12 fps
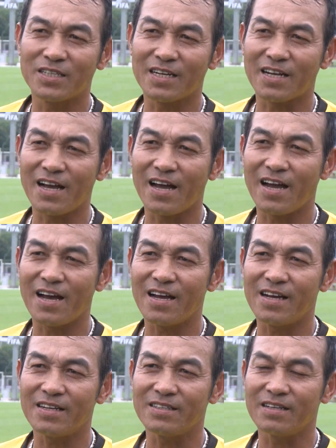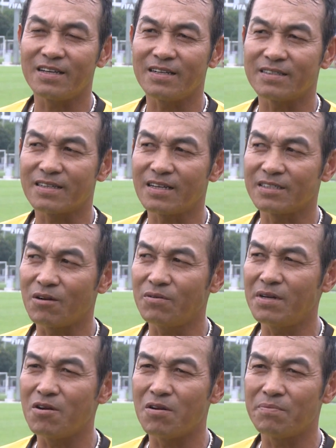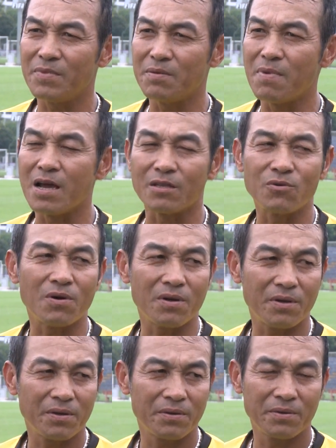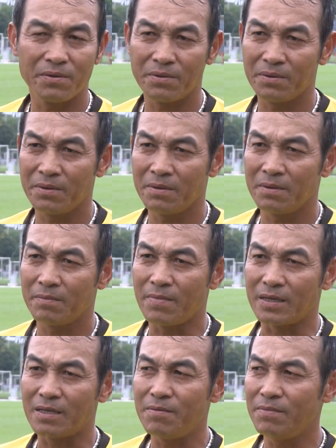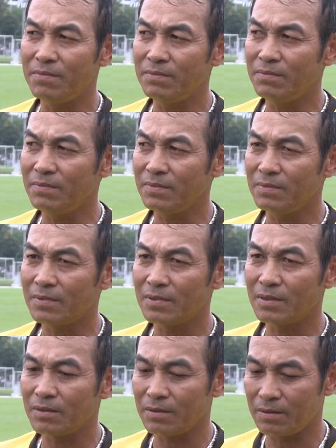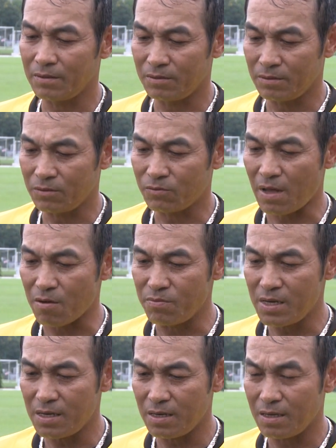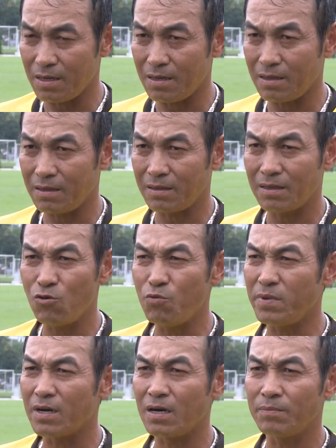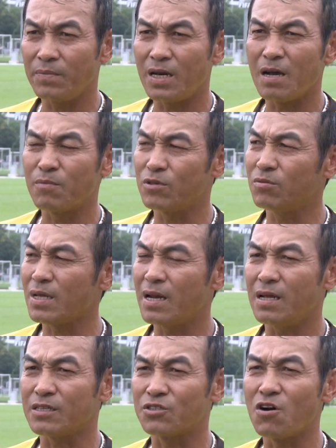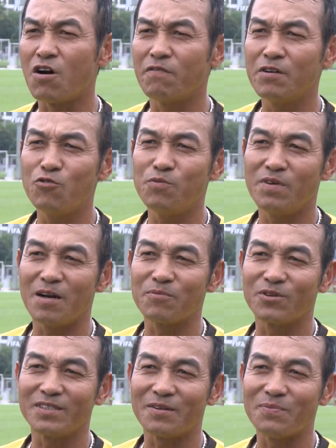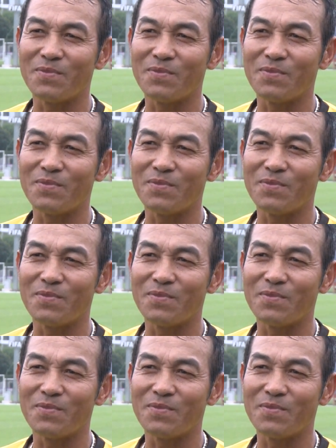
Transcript: Osaka thì là các cháu đều là mười bảy tuổi. Bản thân chúng ta cũng biết là cái U mười lăm của chúng ta để so với U mười lăm của Nhật